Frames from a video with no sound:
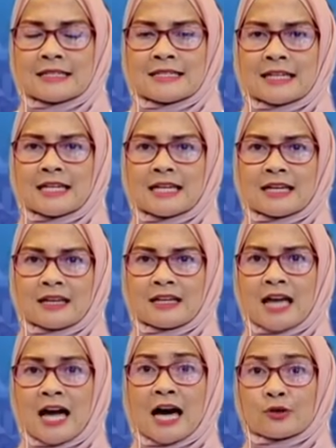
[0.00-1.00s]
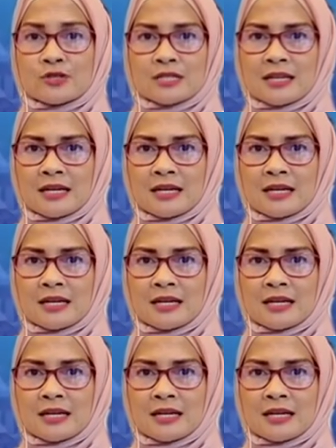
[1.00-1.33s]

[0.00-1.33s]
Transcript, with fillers: Jadi ini harus